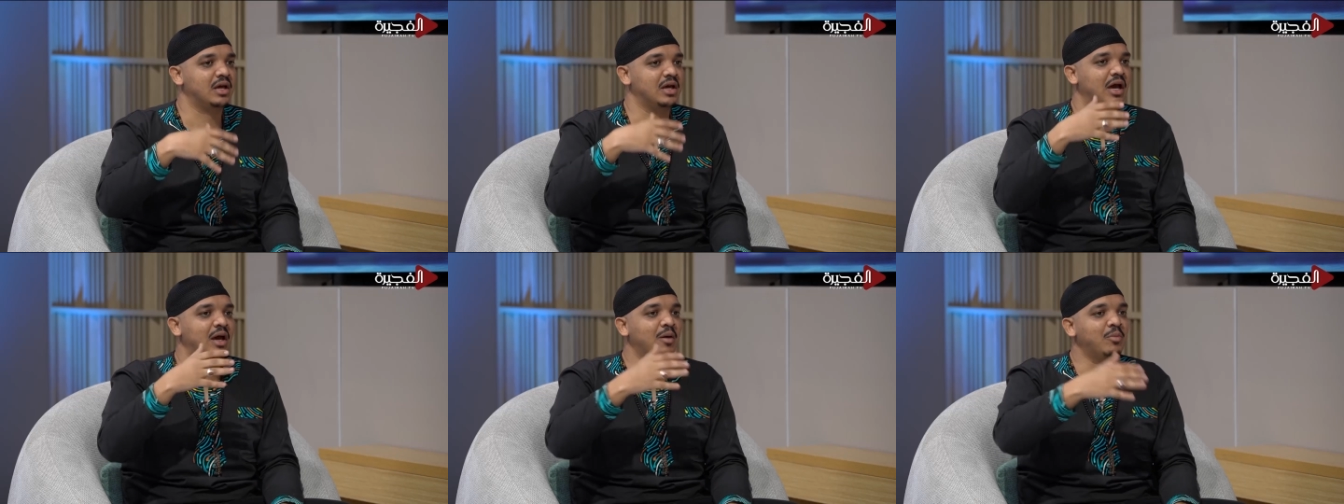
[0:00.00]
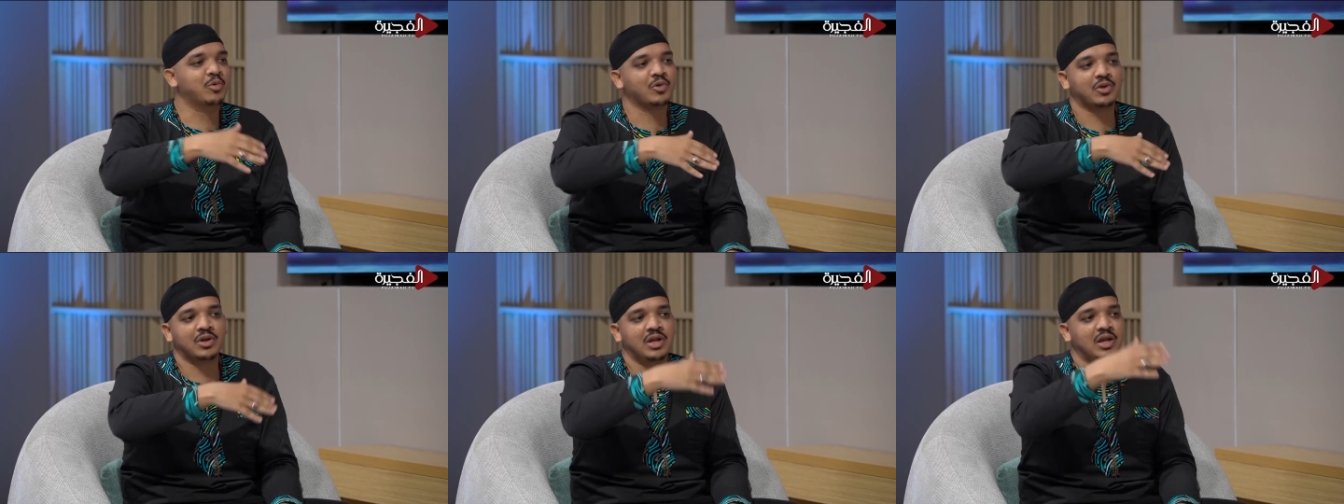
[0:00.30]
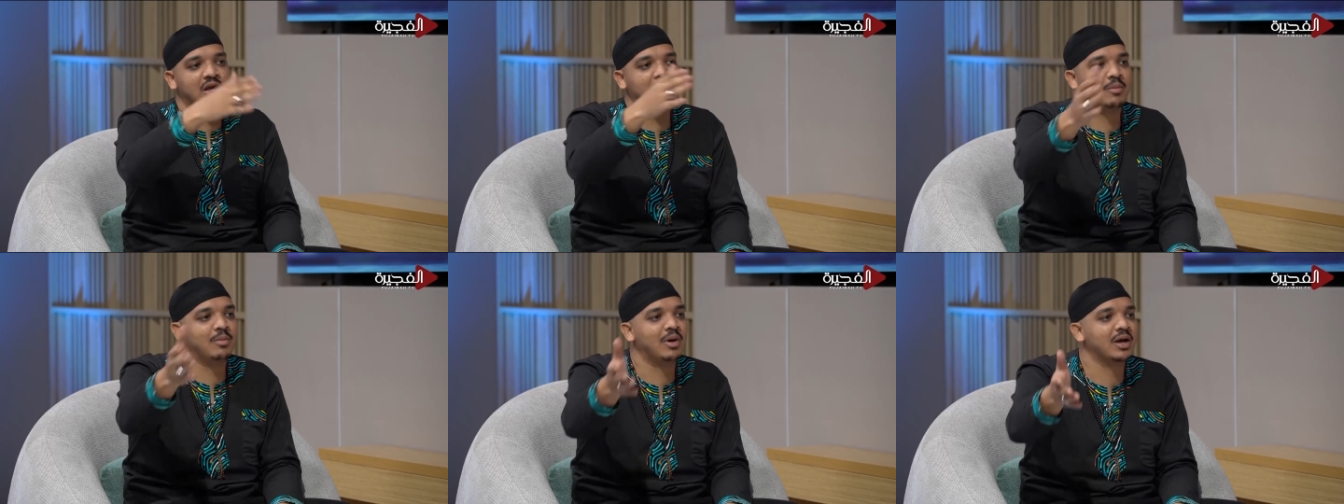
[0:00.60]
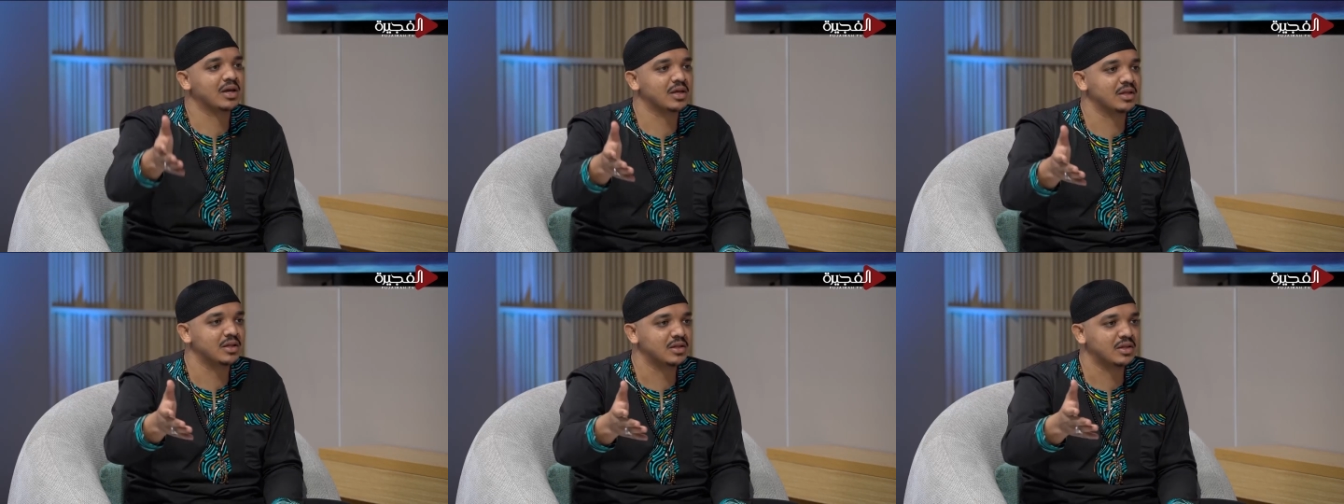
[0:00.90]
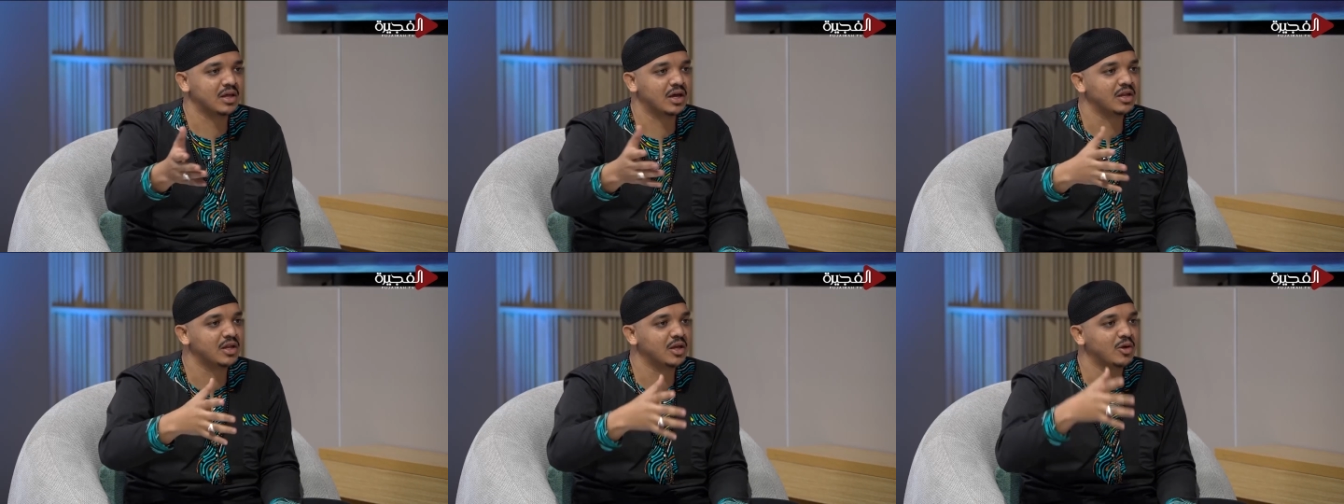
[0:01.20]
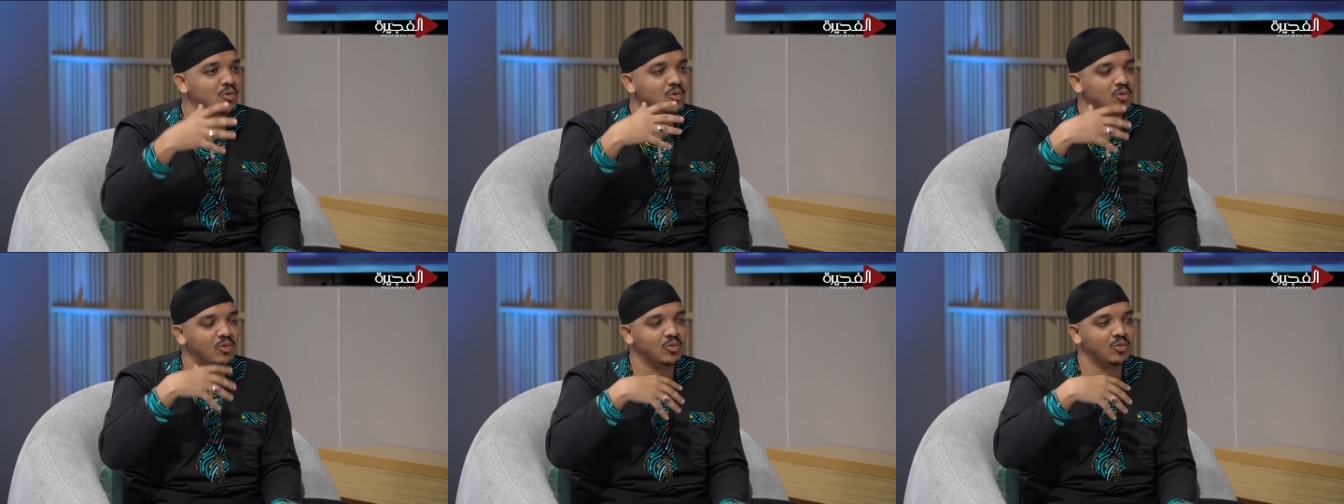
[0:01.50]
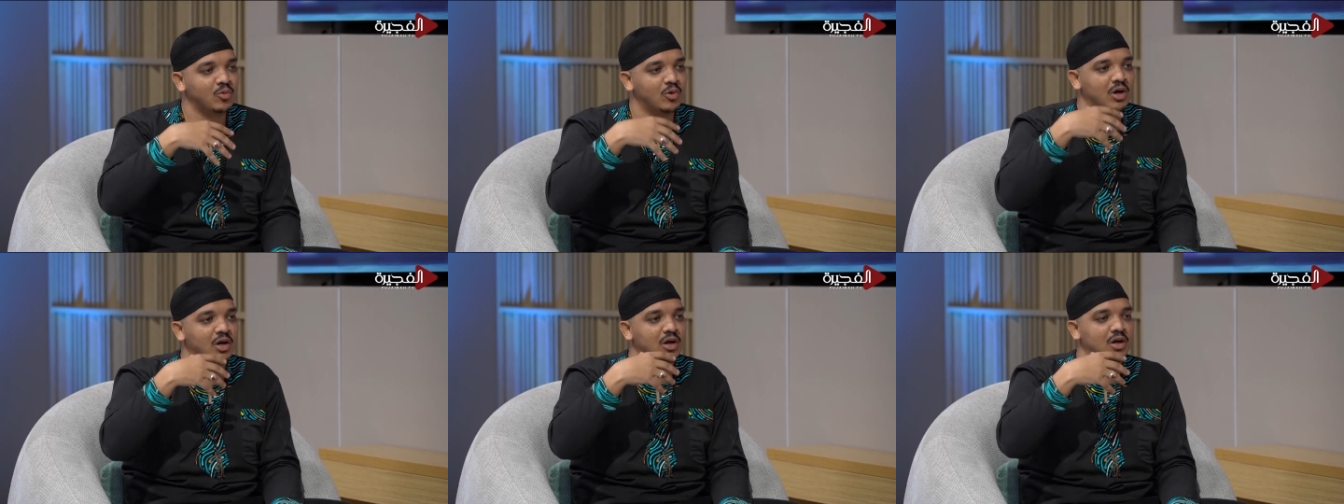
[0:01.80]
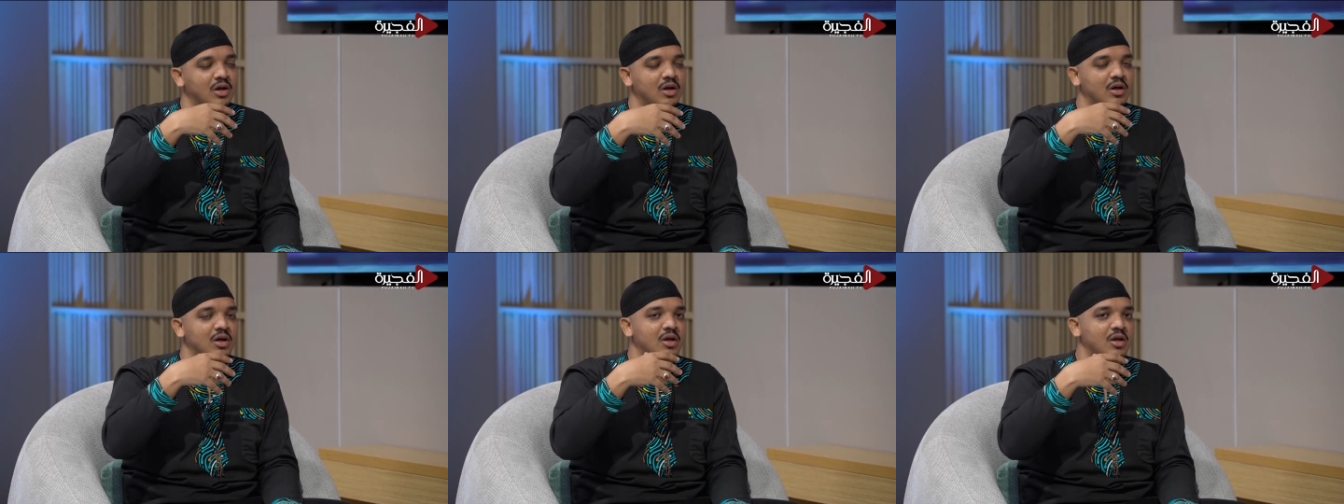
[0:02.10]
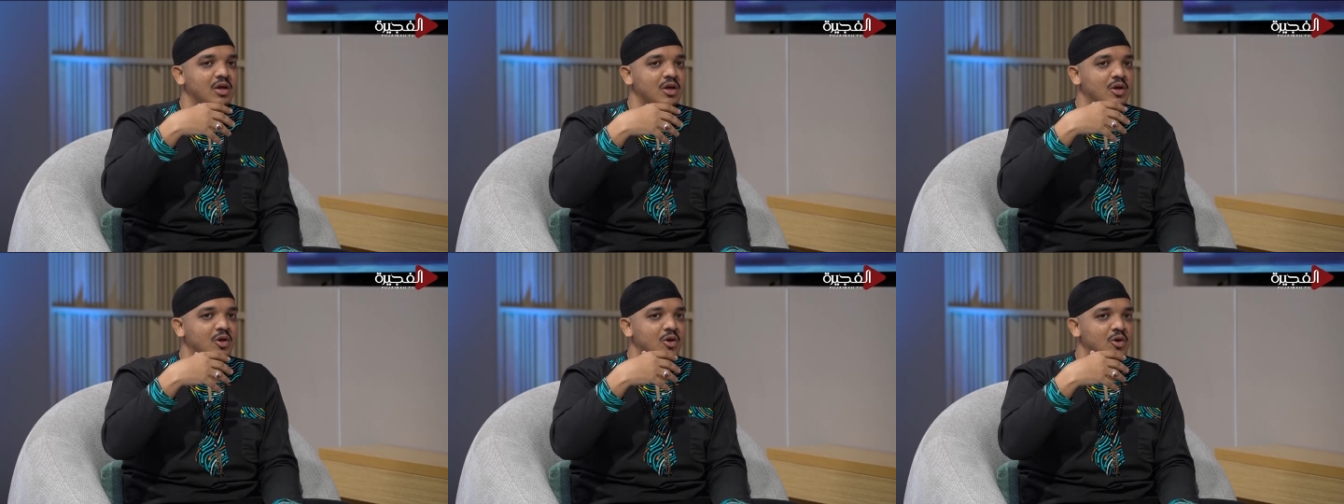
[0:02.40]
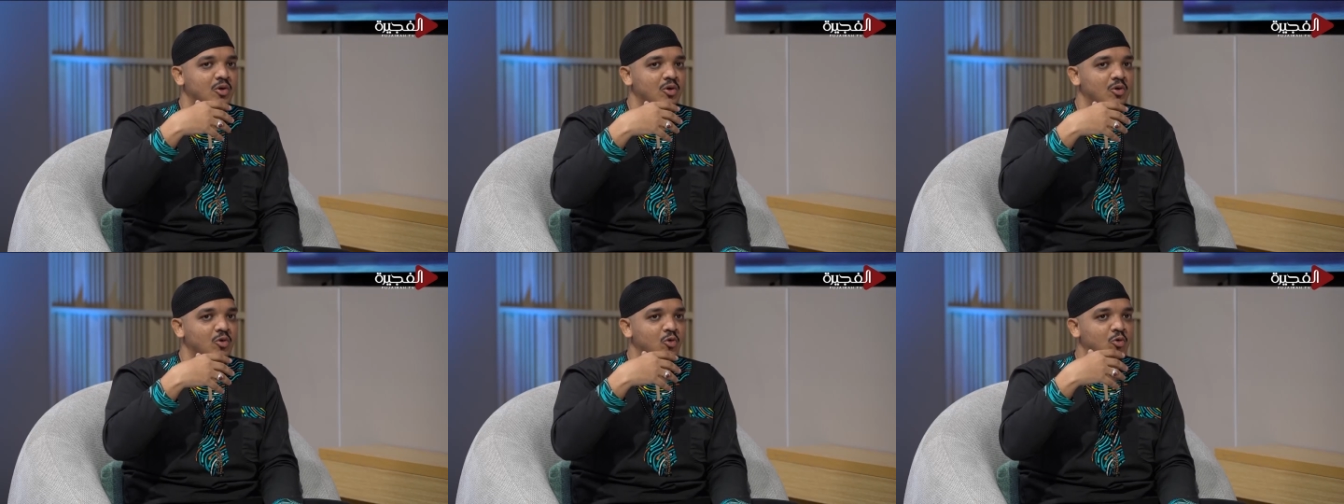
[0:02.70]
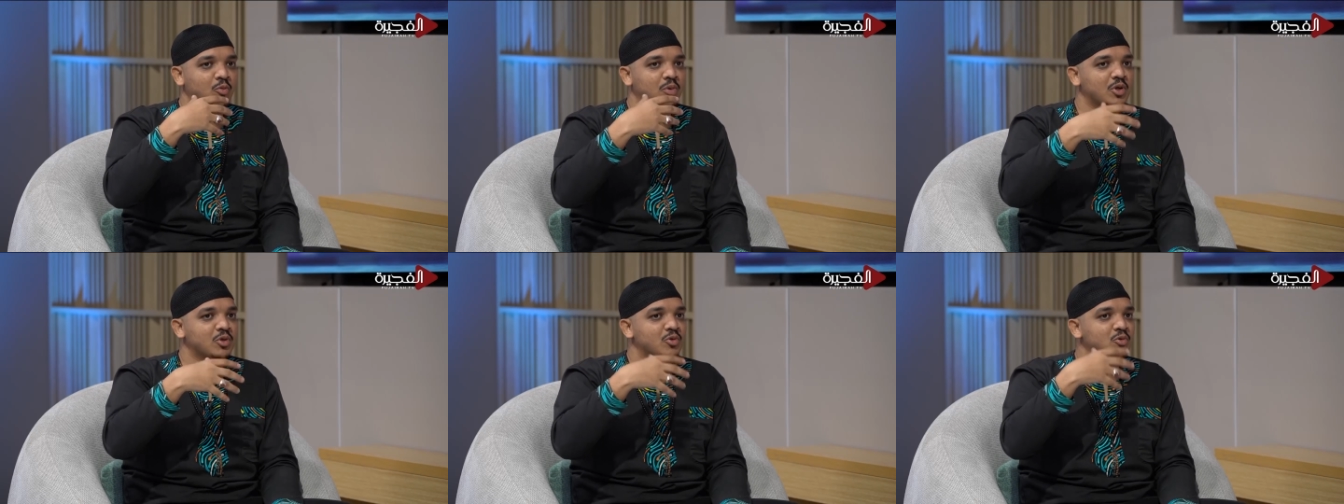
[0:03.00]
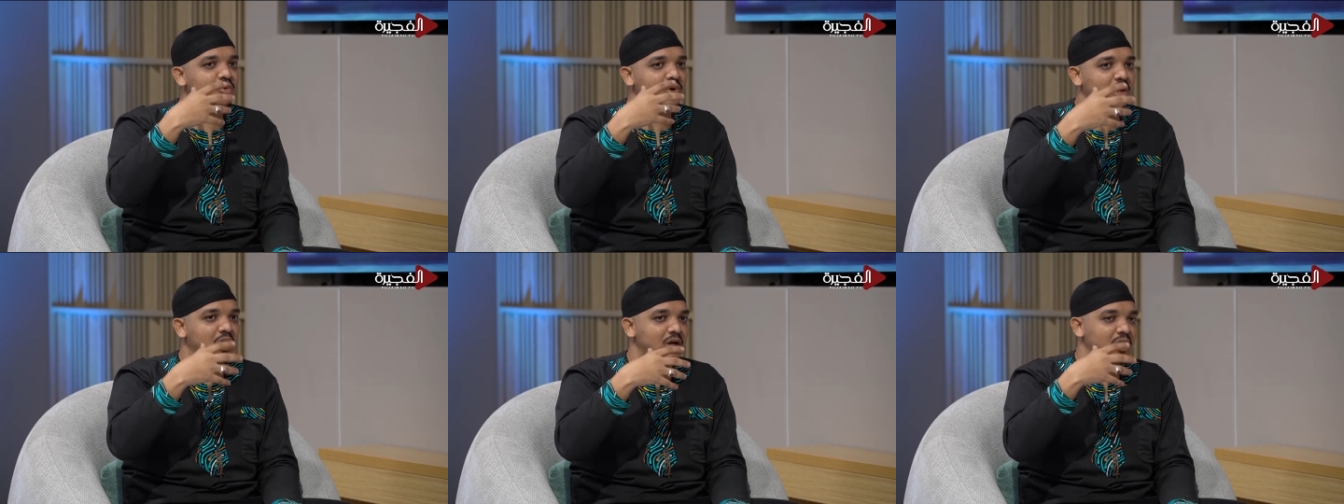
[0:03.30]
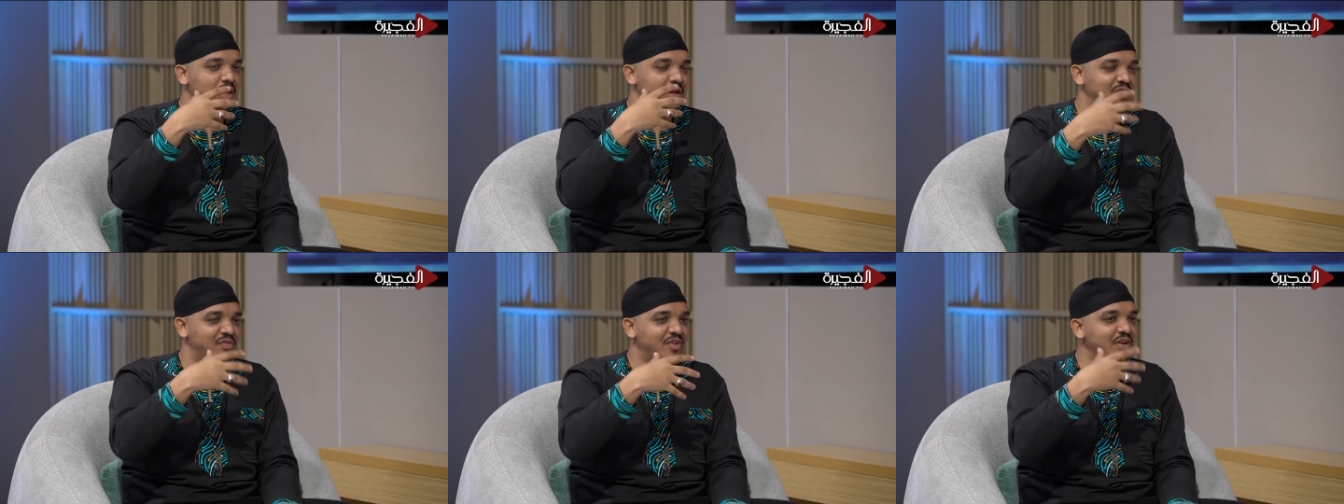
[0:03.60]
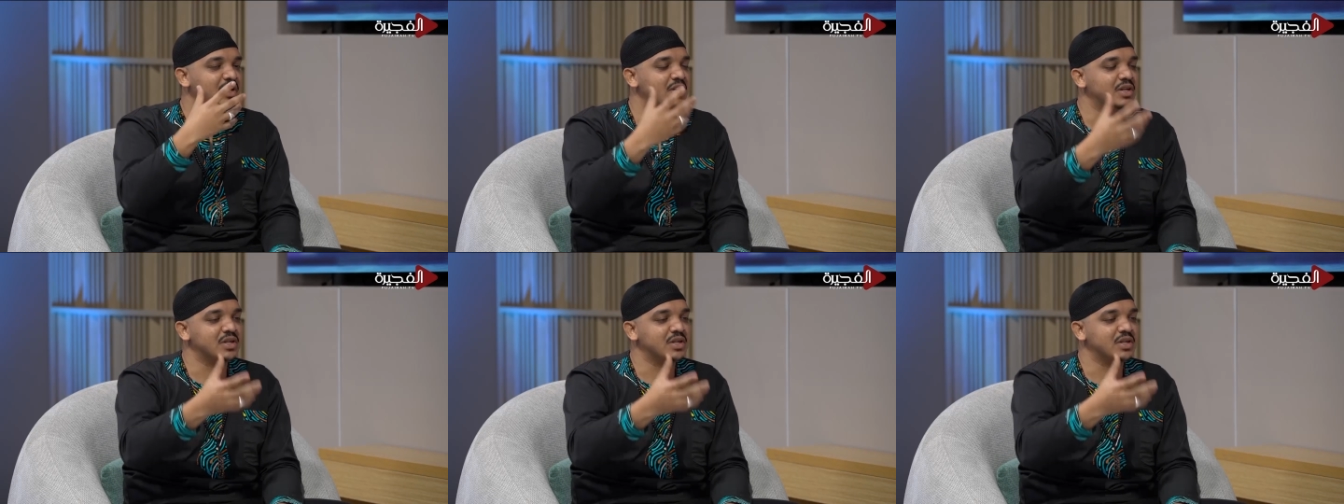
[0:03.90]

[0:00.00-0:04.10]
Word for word: اعبر لاماكن ثانيه وبرضه آه، الفن